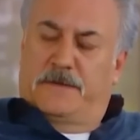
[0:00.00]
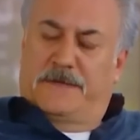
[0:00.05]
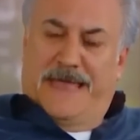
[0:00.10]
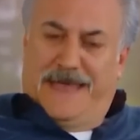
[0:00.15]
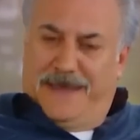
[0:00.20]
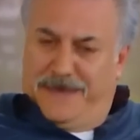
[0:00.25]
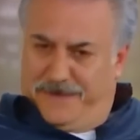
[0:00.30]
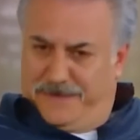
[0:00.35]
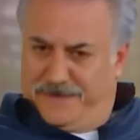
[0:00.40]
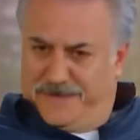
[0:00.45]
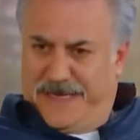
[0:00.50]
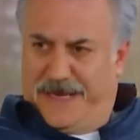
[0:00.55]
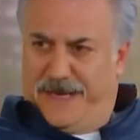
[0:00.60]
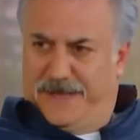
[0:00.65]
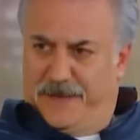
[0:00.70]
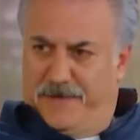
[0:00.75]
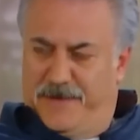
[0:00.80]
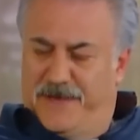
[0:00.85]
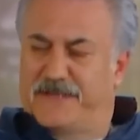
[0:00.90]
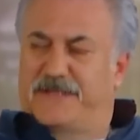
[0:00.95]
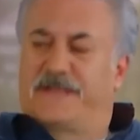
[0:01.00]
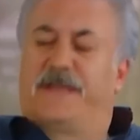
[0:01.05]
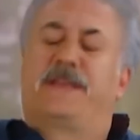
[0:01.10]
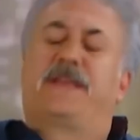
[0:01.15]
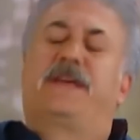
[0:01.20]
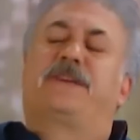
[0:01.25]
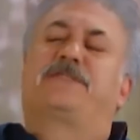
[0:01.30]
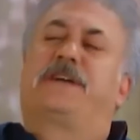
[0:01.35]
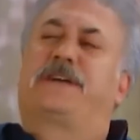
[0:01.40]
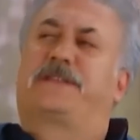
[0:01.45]
De sen adamı nasıl
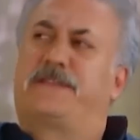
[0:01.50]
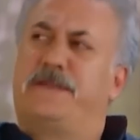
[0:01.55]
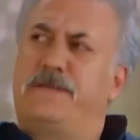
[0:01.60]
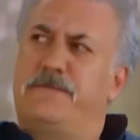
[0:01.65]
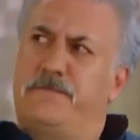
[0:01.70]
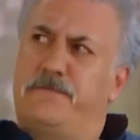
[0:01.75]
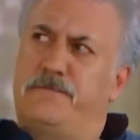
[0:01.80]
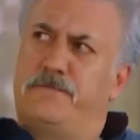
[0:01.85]
tanıyacaksın?